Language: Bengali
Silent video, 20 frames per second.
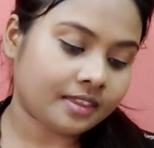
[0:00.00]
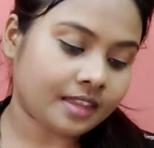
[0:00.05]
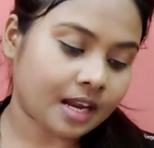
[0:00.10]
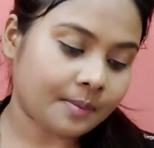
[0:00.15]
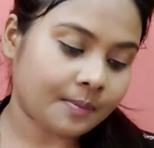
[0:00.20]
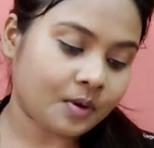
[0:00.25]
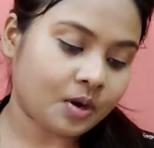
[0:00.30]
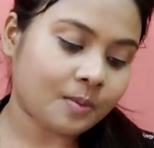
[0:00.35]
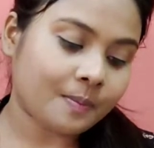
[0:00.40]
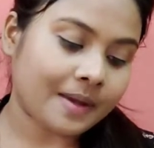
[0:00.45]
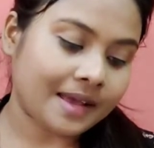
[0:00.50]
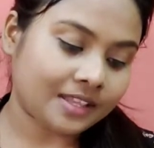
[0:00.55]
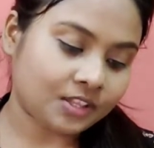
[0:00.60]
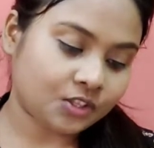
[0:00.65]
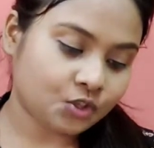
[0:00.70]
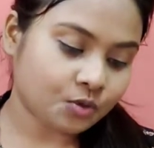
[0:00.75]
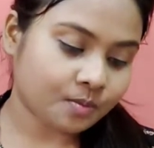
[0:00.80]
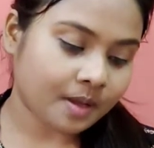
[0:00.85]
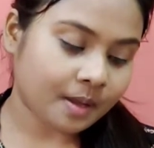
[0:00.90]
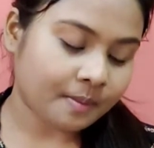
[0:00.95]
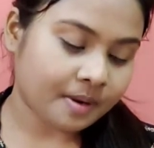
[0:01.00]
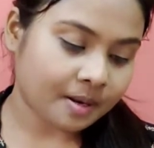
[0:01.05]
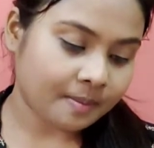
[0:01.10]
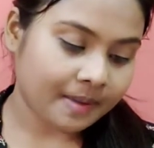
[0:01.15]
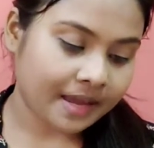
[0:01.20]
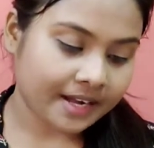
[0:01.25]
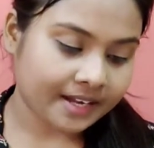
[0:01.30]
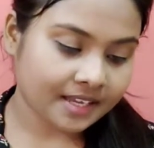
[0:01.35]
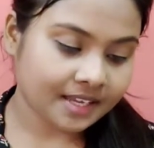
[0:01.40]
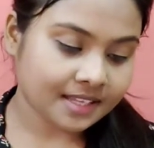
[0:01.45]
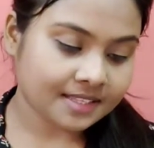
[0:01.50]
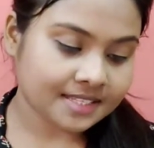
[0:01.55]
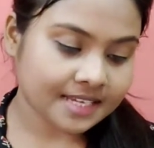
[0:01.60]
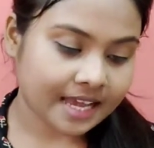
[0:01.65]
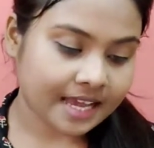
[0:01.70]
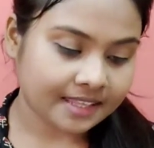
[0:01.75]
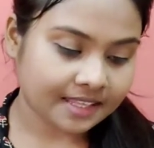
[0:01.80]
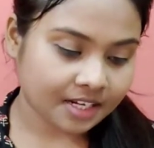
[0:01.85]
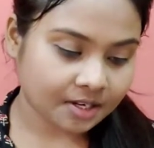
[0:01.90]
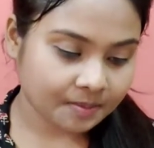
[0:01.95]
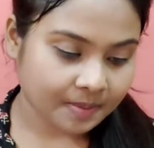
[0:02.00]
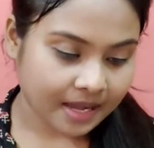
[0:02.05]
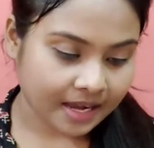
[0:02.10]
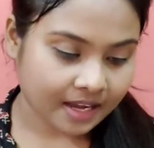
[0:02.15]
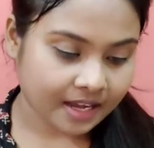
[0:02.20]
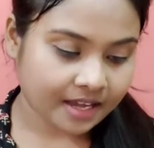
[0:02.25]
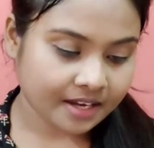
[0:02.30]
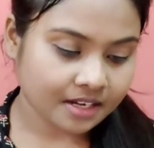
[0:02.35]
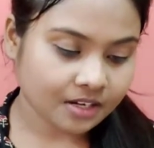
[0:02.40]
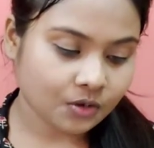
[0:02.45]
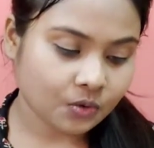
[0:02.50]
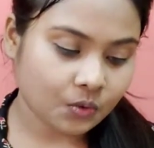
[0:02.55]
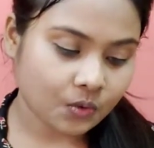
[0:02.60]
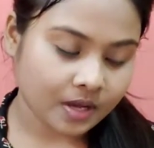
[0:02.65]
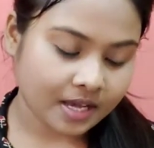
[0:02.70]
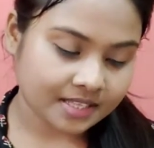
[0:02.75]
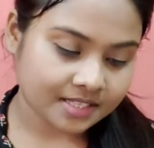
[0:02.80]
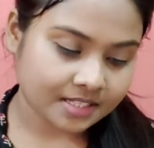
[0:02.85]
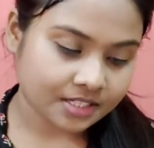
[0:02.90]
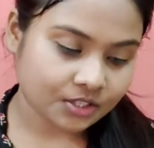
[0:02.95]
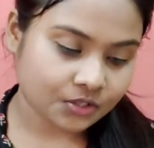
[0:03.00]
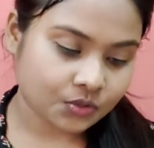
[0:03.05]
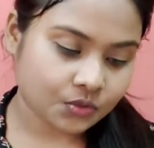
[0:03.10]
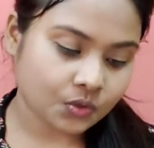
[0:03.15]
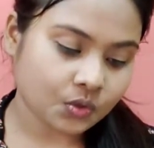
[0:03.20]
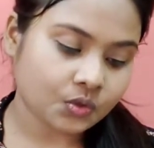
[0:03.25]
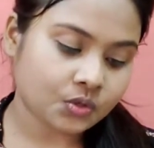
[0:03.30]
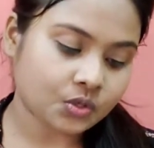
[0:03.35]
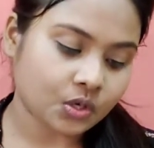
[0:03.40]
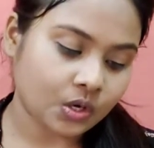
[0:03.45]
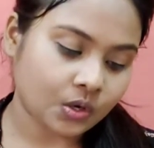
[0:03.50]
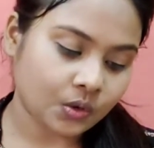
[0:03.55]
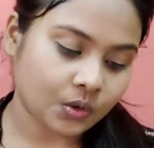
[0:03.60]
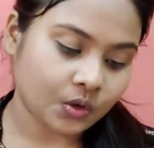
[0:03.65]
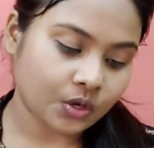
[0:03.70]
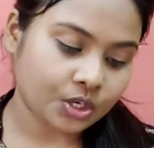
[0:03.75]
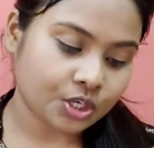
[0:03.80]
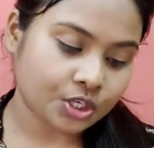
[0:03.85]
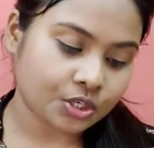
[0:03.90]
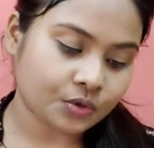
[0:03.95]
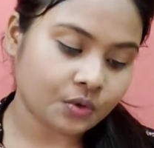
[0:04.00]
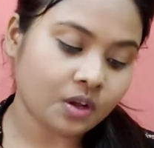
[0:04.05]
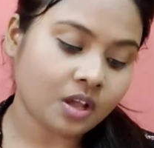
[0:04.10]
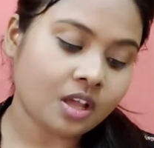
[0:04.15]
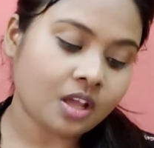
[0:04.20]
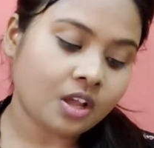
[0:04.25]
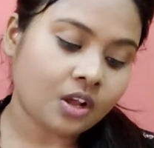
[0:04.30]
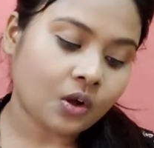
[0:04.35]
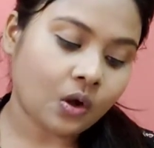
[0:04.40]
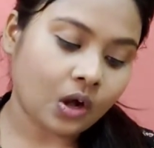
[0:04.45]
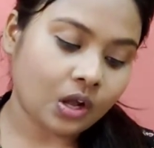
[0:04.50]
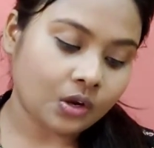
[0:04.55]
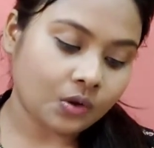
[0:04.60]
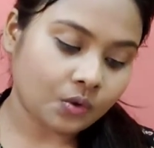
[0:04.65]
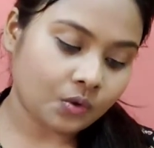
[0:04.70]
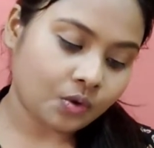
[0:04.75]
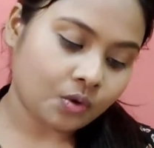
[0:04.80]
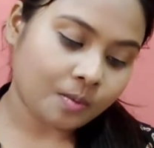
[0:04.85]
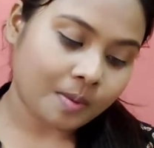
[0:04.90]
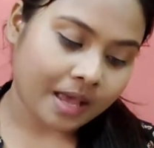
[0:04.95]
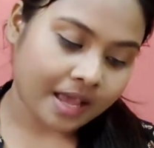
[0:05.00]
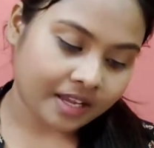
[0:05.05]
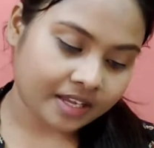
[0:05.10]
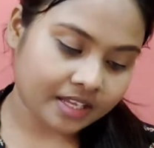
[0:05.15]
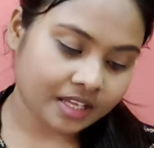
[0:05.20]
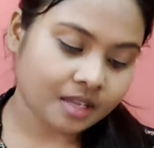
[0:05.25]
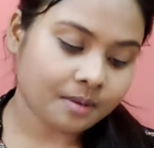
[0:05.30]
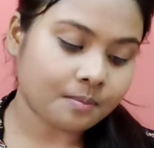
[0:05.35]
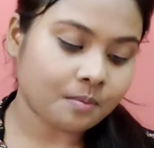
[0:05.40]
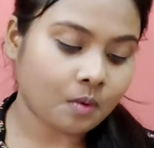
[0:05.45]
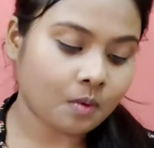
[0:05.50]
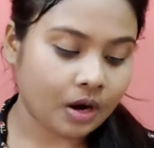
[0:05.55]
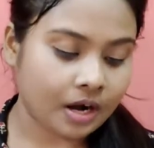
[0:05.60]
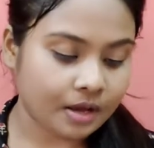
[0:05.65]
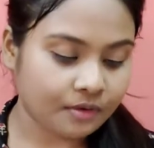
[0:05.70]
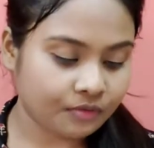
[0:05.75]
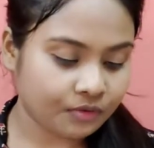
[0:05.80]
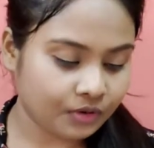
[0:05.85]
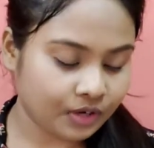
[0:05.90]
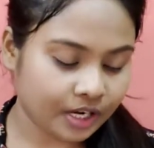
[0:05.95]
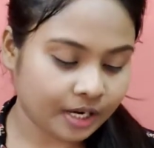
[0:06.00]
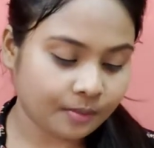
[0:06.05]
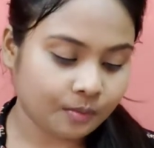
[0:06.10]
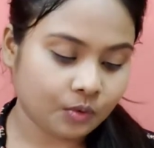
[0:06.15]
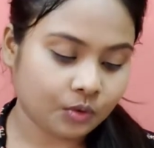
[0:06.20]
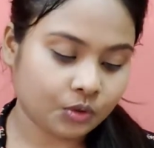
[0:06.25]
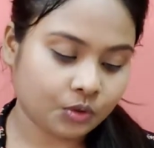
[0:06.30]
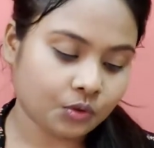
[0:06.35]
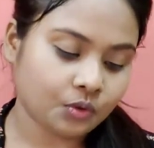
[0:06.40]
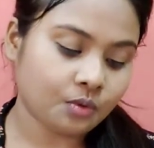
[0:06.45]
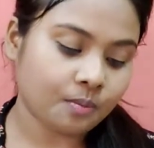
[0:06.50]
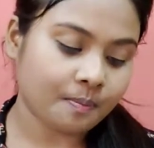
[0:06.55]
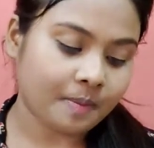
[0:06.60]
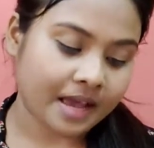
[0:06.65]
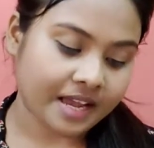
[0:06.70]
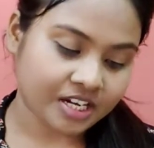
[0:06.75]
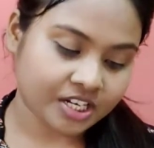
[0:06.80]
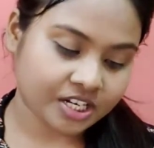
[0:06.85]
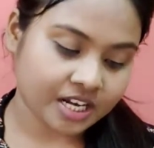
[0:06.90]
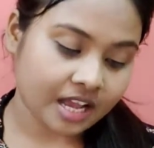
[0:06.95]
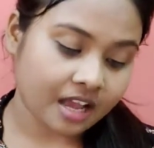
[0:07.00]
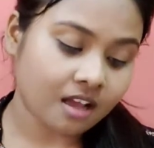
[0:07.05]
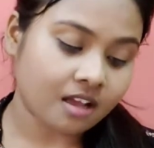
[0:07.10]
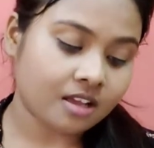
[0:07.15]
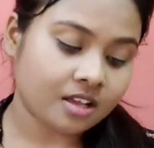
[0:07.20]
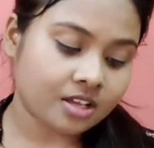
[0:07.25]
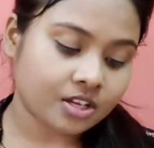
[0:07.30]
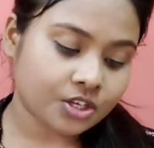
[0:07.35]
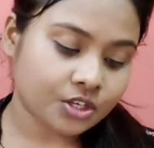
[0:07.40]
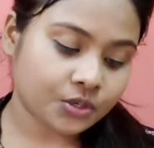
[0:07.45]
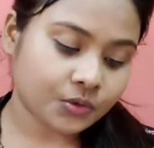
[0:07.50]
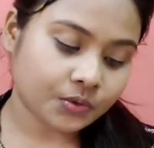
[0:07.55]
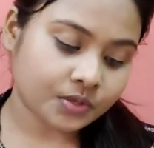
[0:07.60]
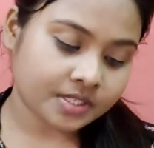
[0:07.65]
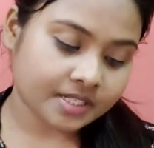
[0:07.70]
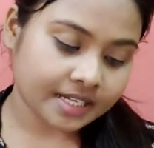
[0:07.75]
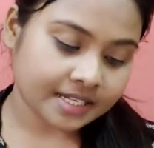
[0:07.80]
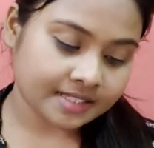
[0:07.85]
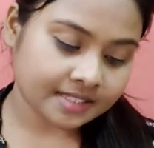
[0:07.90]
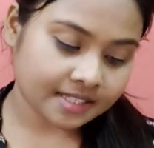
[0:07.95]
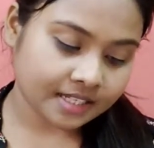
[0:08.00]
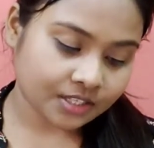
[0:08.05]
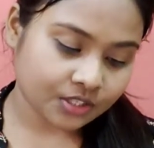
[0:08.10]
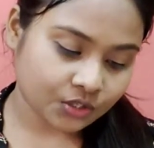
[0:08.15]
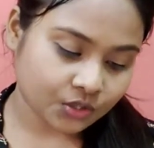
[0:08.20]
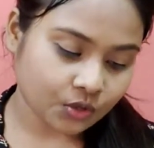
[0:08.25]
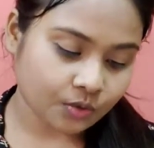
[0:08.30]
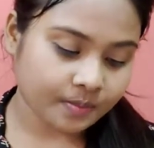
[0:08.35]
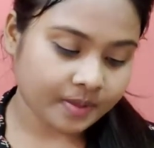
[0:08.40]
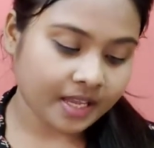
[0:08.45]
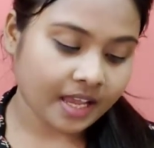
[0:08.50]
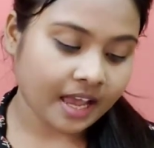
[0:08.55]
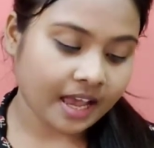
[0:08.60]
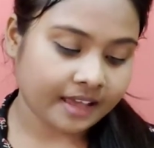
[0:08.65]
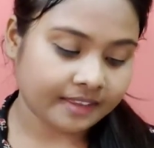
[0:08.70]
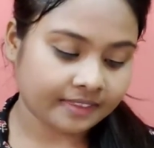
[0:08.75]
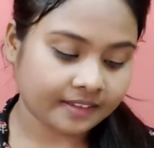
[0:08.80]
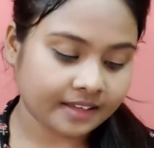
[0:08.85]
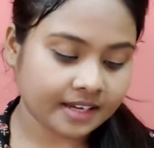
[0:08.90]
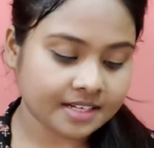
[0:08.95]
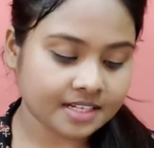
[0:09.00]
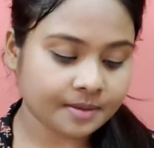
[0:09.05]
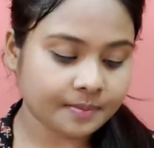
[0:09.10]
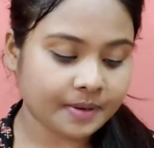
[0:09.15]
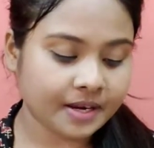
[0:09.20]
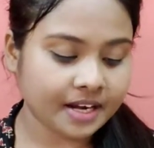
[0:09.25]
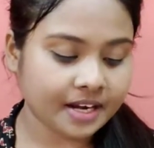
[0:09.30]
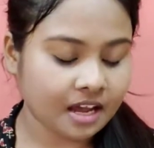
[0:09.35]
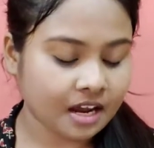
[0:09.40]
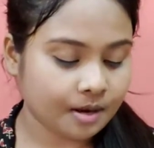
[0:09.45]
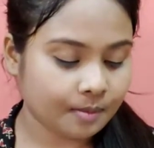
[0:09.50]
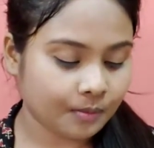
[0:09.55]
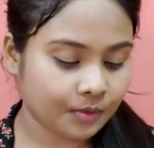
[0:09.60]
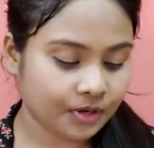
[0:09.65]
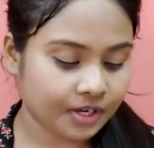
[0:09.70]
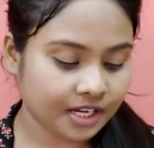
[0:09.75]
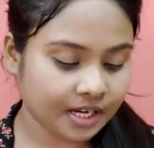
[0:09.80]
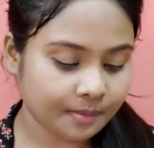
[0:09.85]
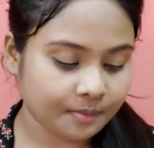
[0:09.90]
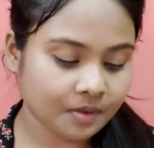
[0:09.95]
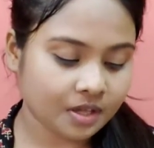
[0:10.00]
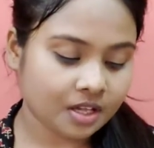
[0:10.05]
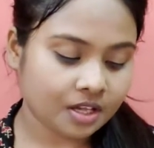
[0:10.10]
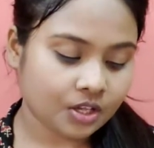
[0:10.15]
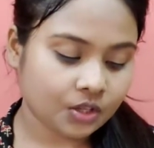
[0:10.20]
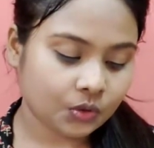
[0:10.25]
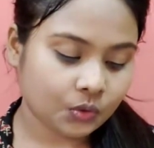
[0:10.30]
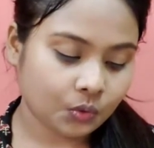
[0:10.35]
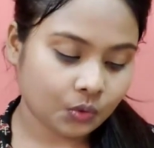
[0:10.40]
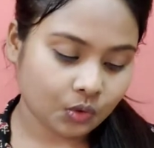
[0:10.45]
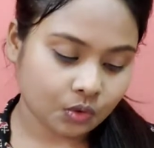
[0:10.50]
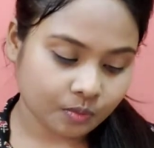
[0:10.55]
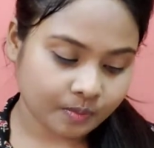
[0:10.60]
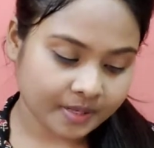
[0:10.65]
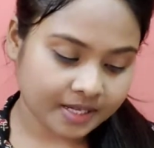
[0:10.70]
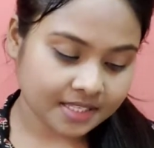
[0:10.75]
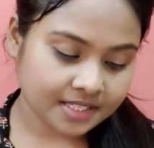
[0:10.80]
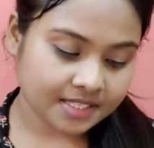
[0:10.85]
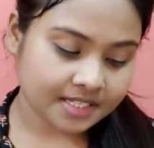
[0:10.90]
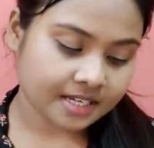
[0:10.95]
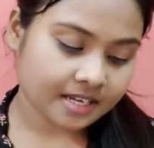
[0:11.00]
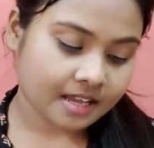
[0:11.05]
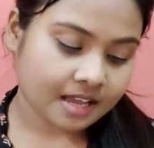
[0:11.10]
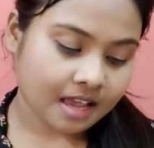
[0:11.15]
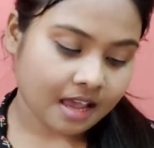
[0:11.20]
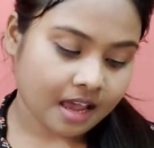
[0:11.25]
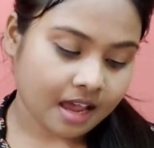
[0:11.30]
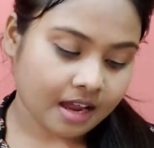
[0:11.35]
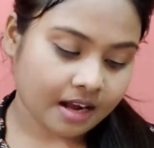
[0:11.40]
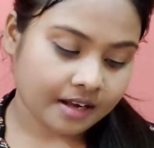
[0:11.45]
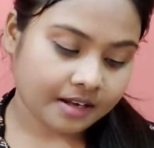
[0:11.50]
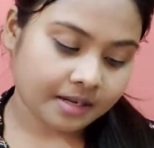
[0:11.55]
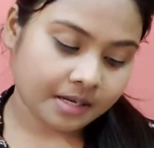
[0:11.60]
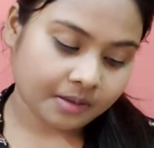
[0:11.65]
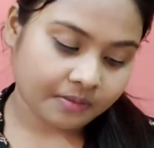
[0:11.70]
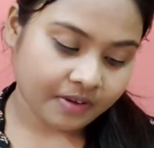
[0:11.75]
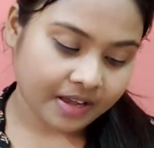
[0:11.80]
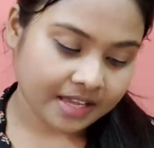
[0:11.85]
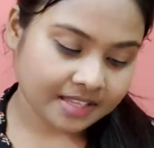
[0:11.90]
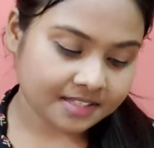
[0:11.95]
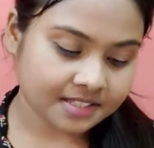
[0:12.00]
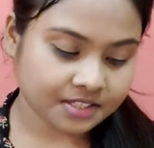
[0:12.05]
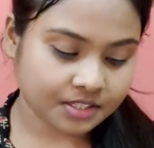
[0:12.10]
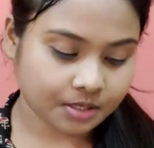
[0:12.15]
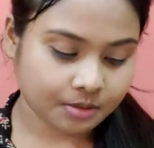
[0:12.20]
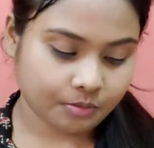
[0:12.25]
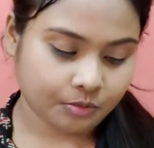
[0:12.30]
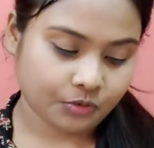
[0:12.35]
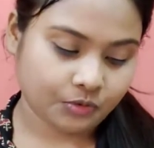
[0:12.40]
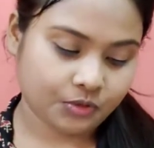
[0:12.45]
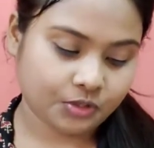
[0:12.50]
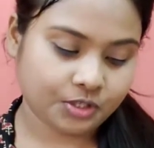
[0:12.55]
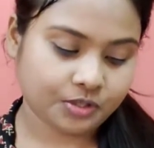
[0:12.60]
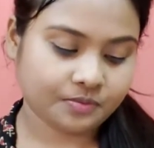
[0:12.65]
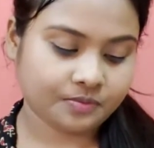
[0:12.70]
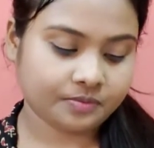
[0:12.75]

তারপর বাচ্চু মামার বাড়ি ছাদের বাগান গুহাচিত্র জলকষ্ট কলঙ্কভাগী মরা ফুলের মধু পাশা সূর্যাস্তের ছবি হাতকাটা মেয়ের হারমোনিয়াম তুলোবীজ আর নিভাজ ত্রিভুজ